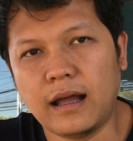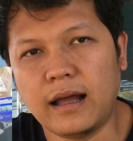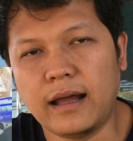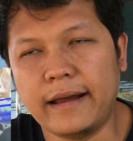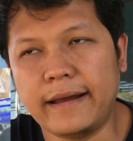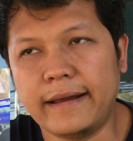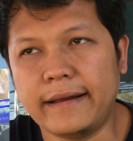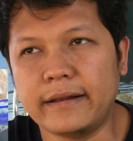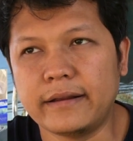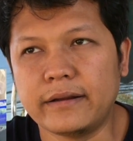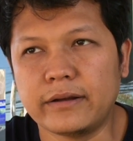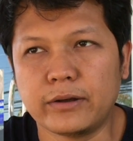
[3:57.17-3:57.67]
อ่า
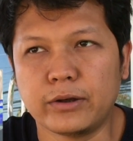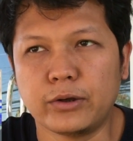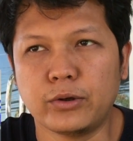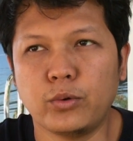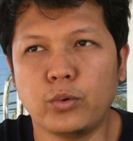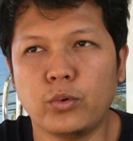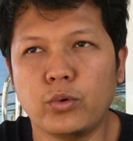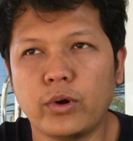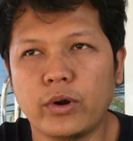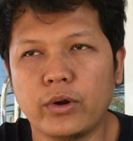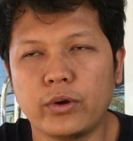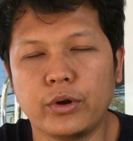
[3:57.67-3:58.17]

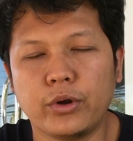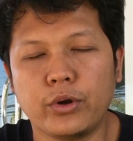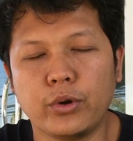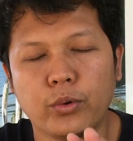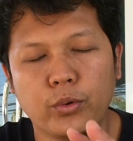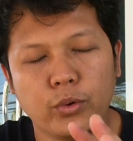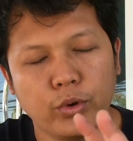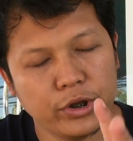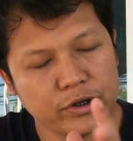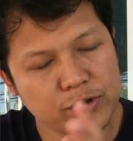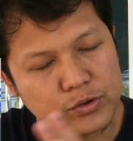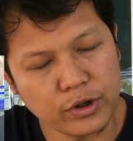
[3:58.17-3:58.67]
ดูโด
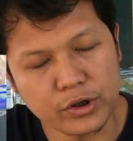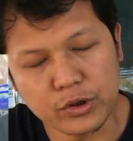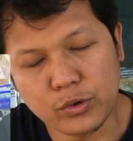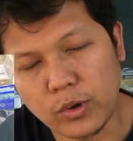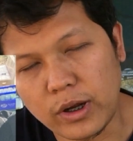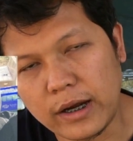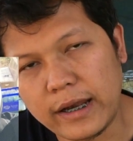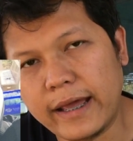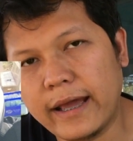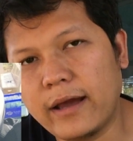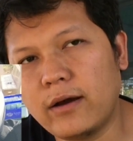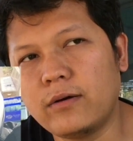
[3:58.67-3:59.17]
ยส่วน
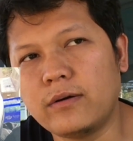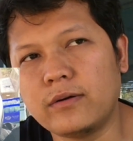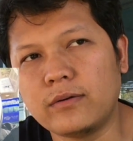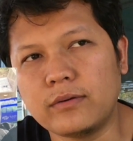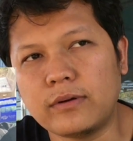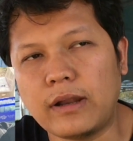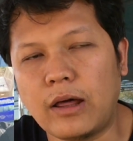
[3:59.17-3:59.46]
ตัวแล้ว